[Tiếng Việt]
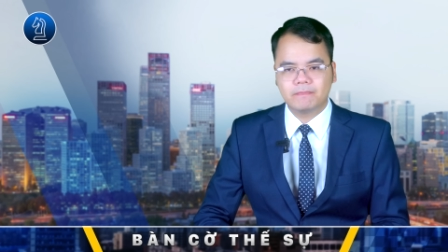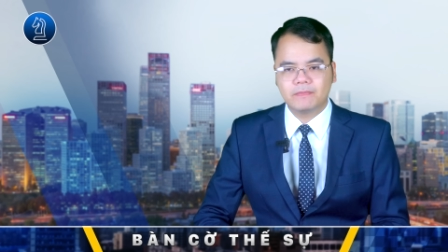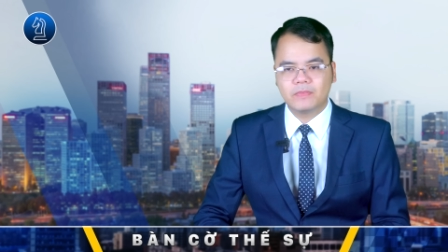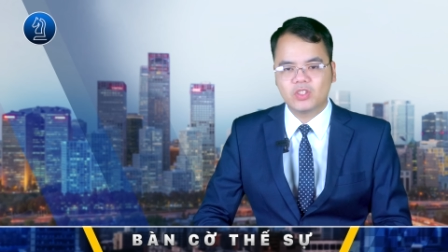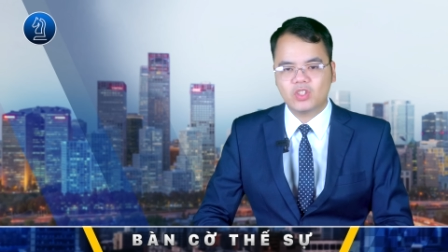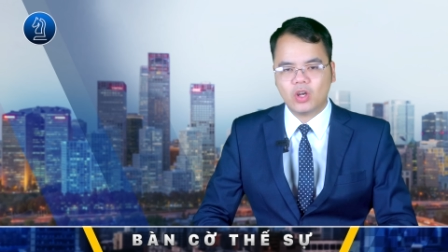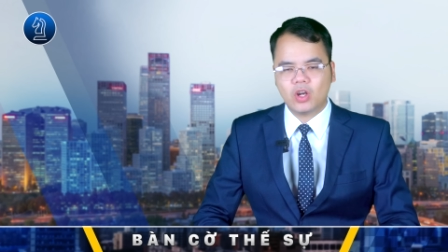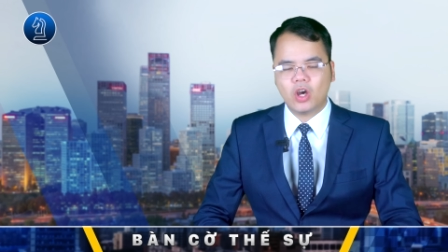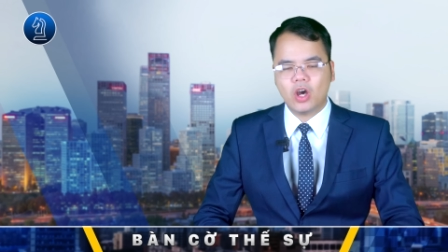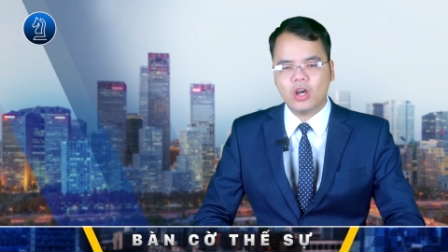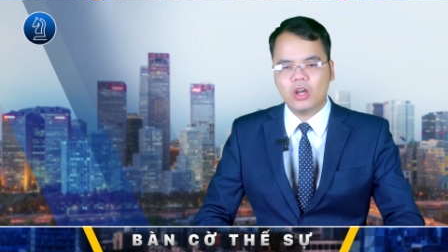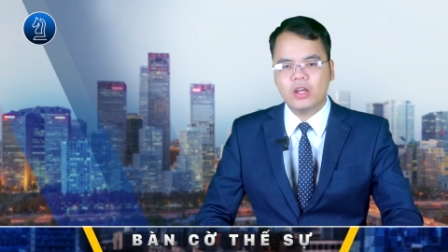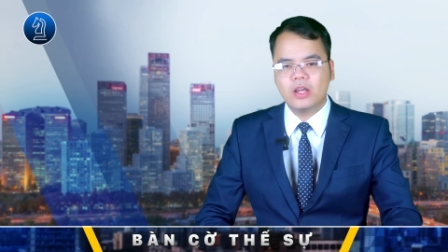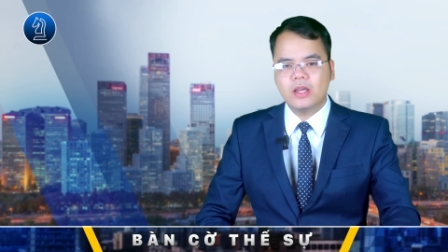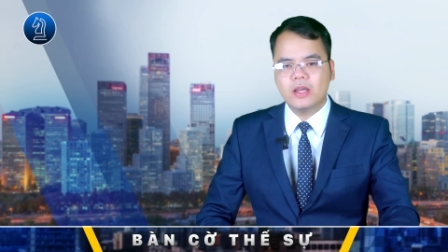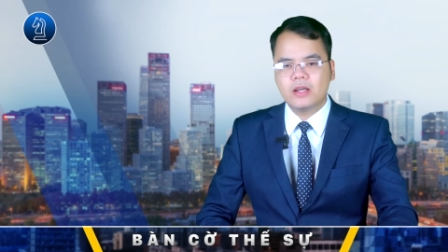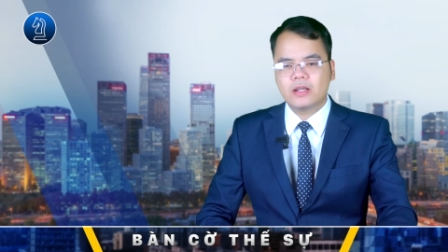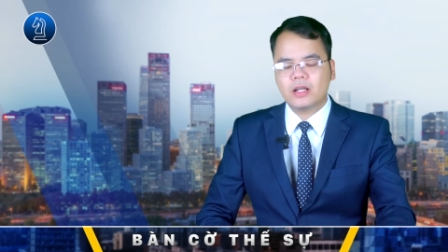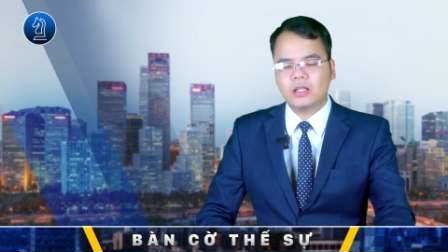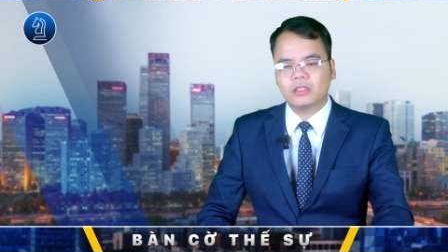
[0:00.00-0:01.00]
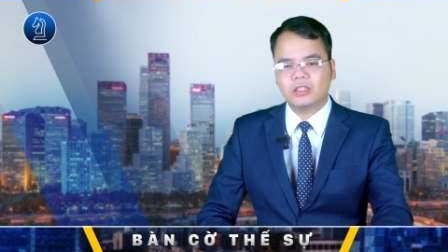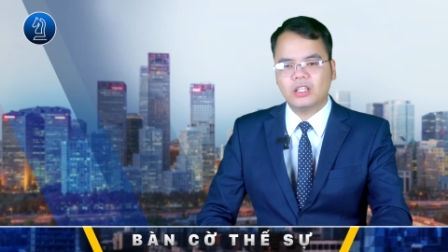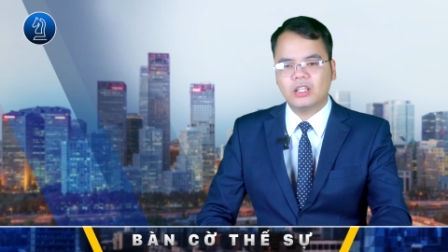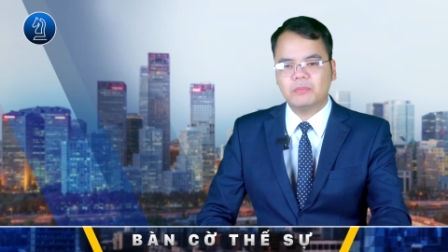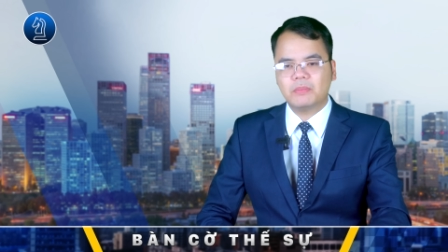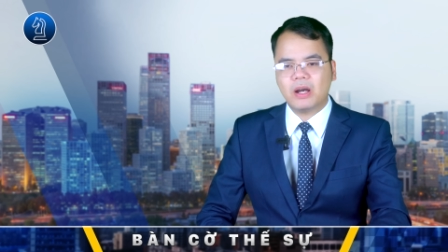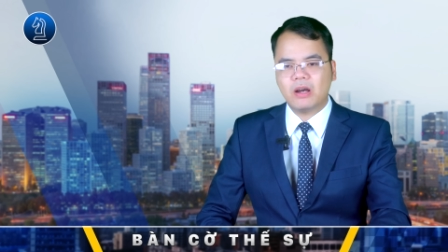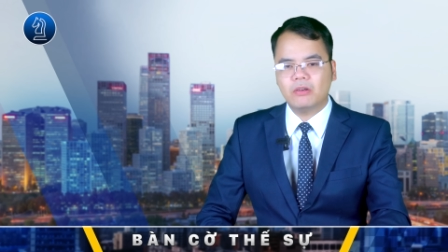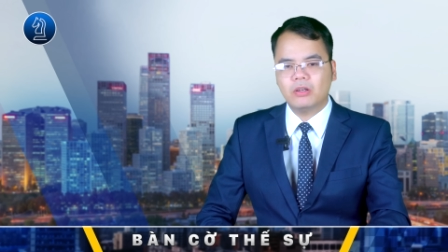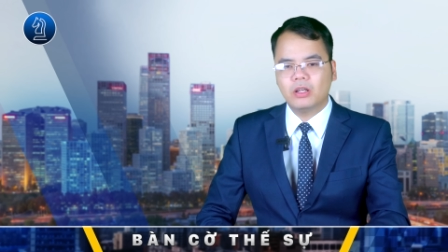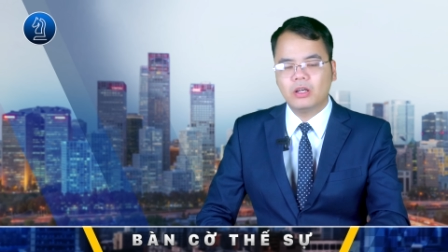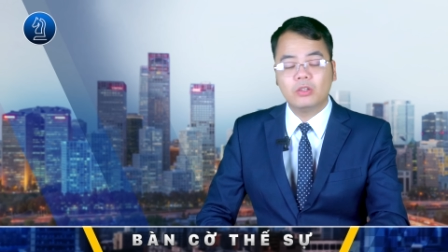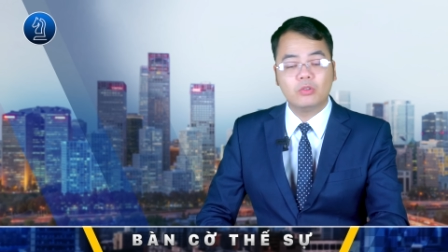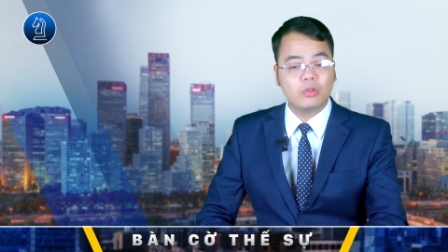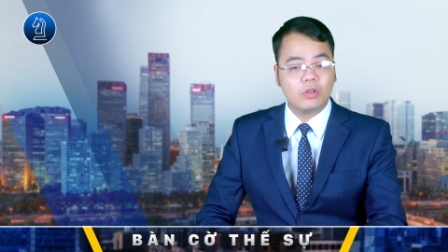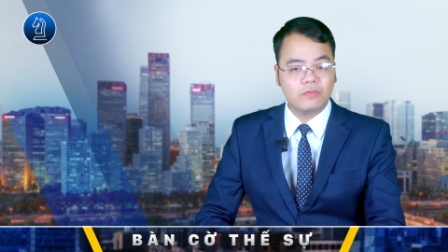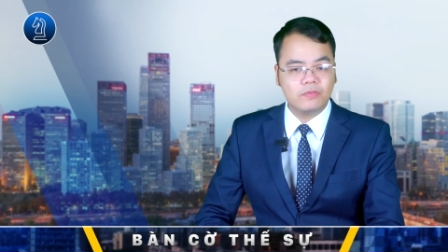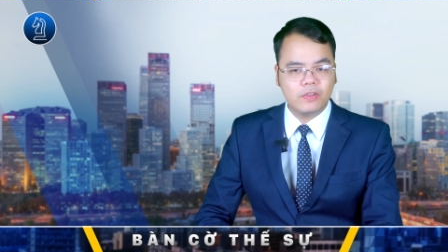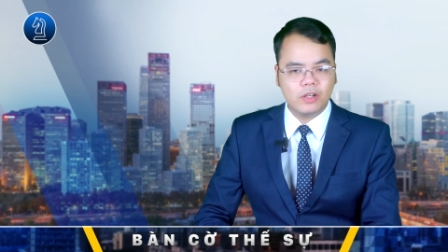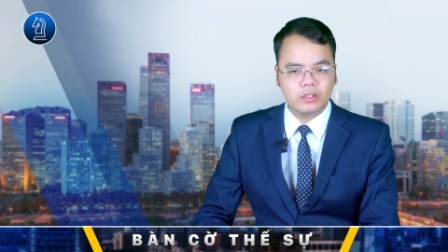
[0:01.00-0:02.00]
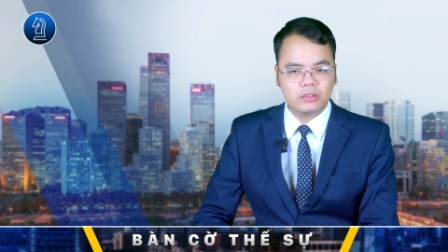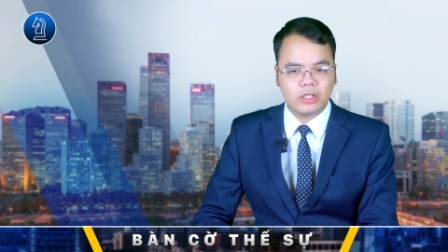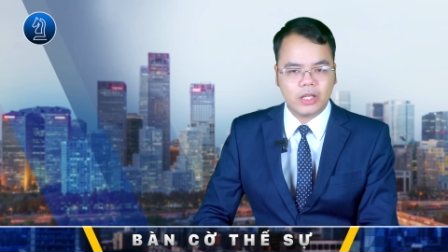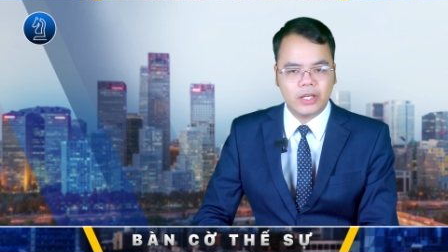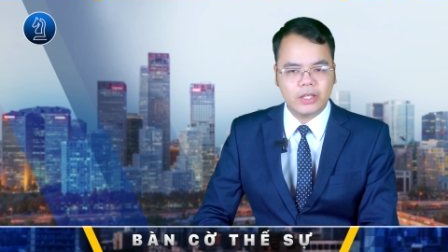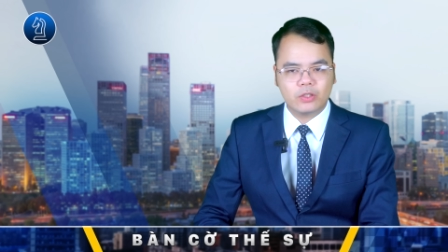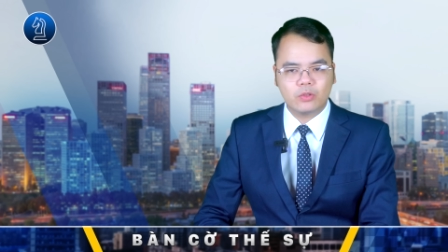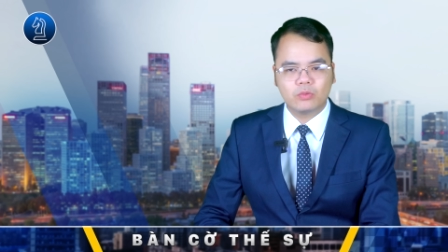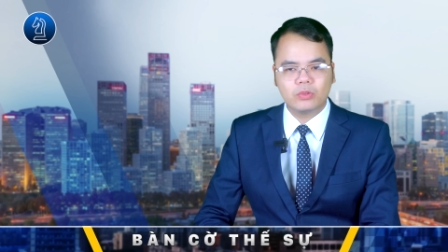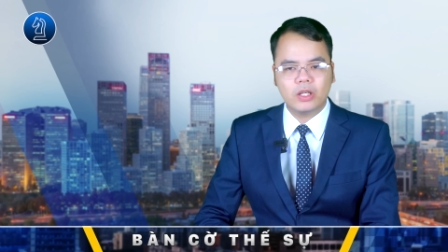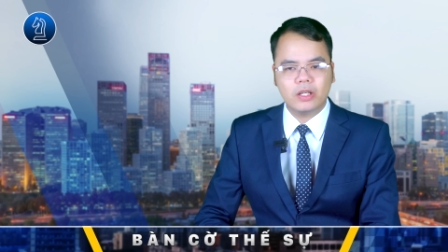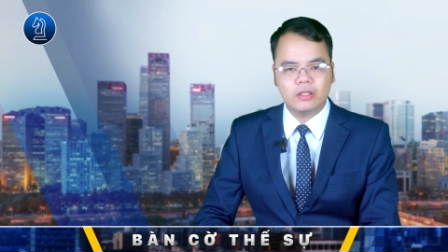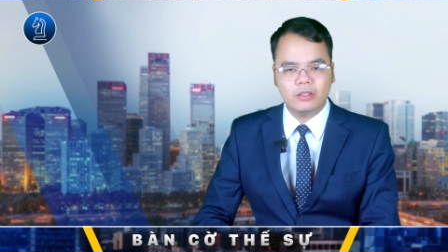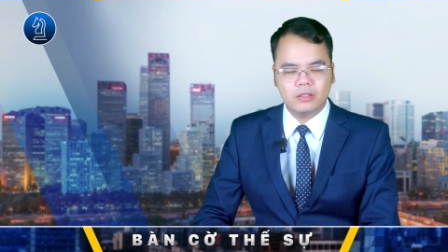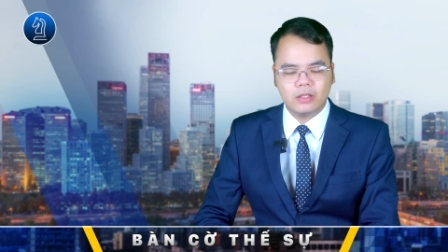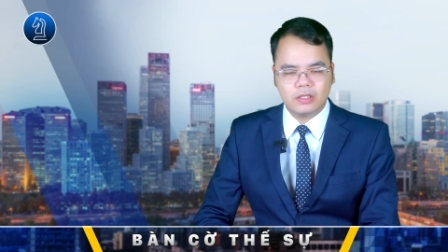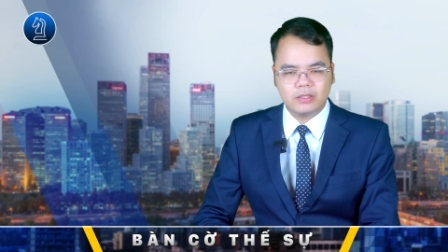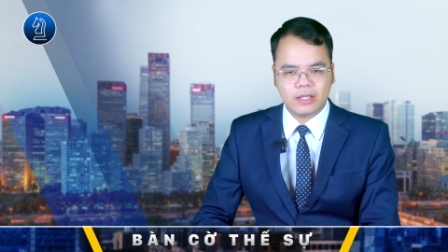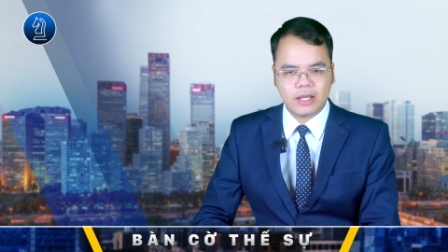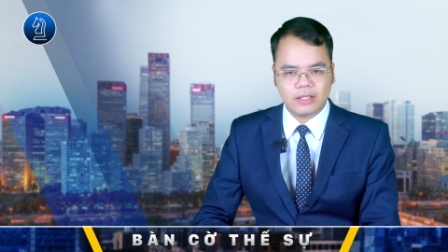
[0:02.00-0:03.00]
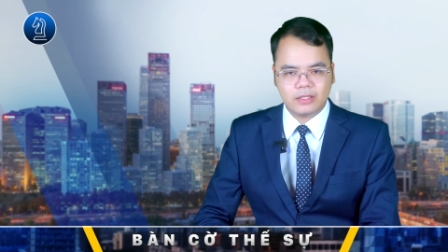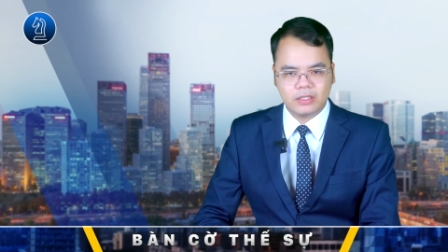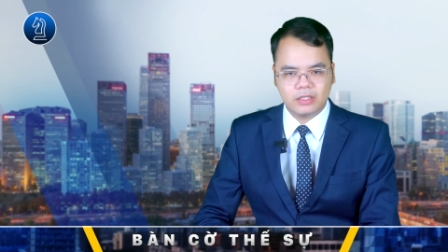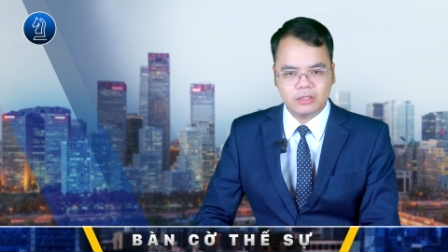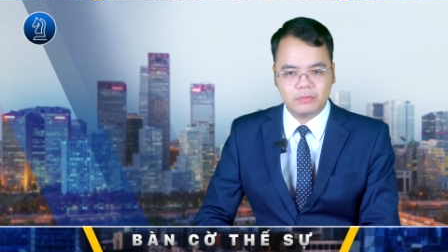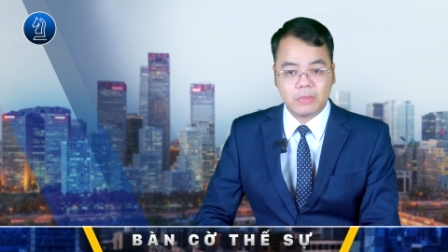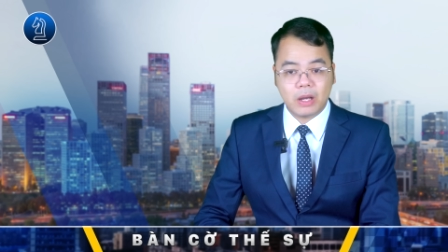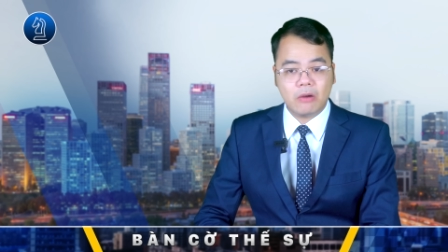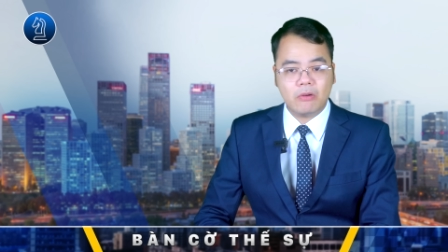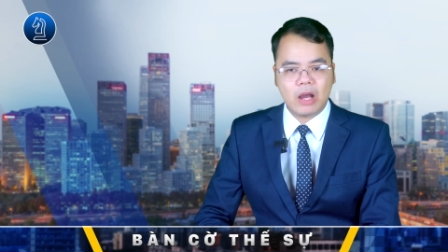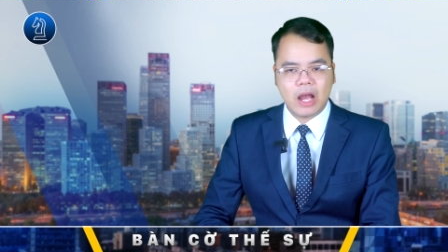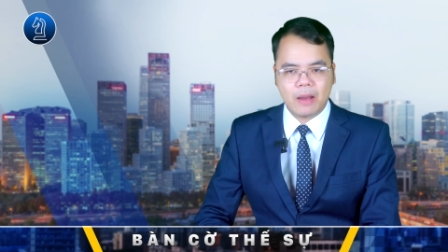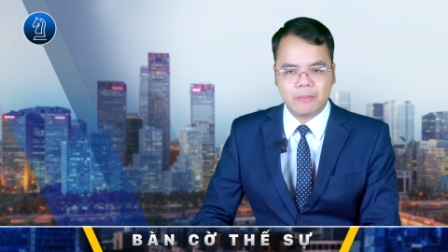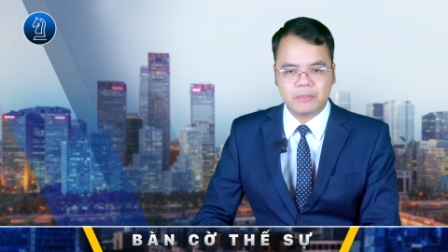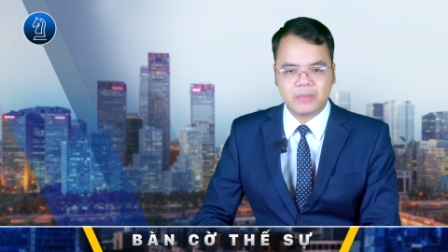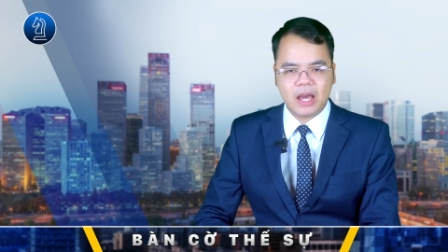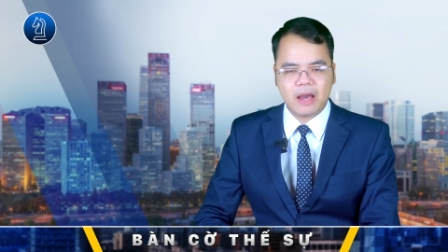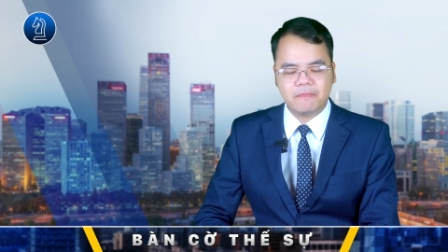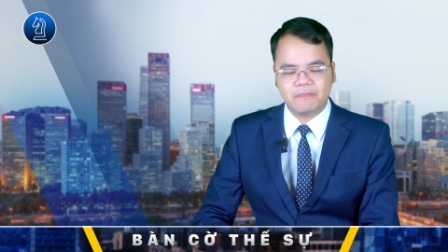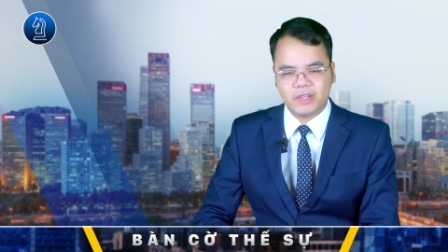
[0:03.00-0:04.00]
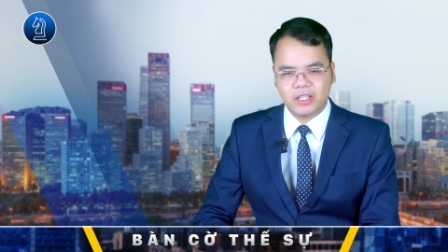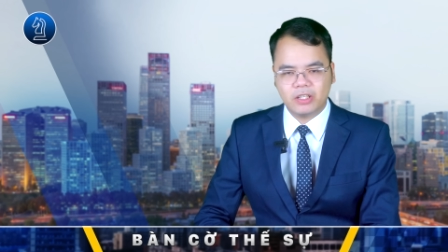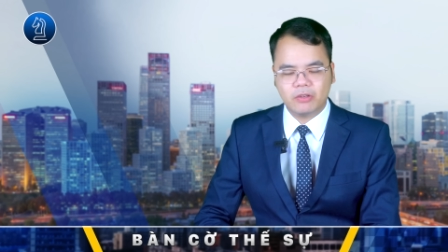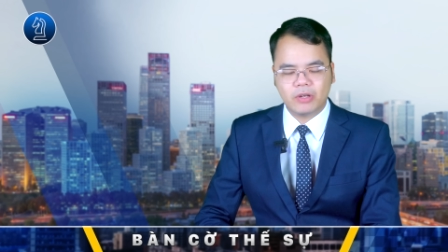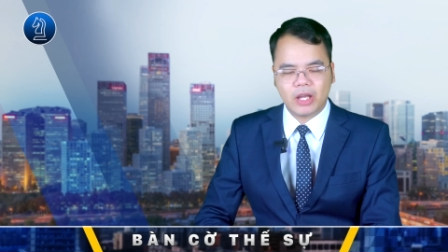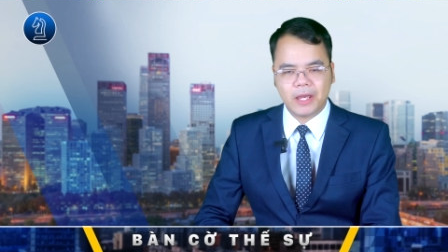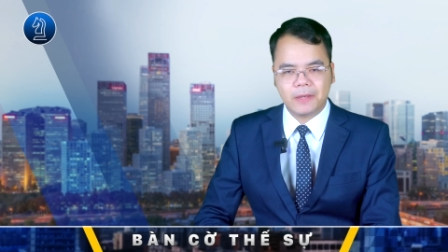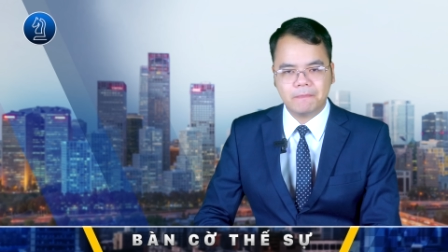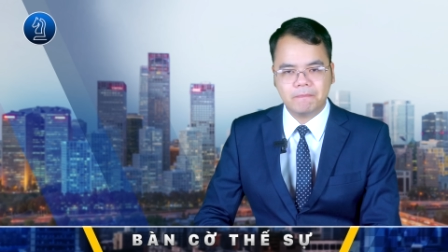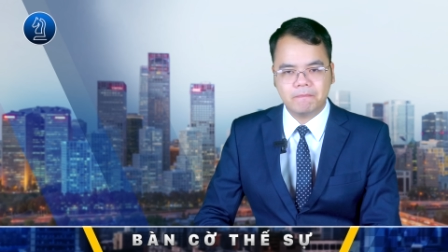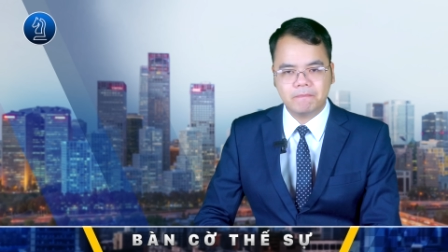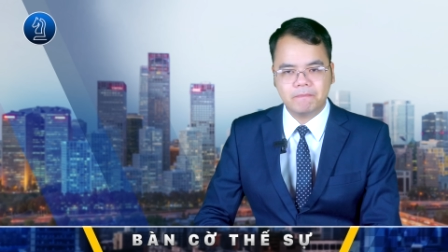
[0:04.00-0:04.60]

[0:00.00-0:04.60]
Do đó, các tờ báo lớn của phương Tây cũng đã đưa ra dự báo ảm đạm về điều này.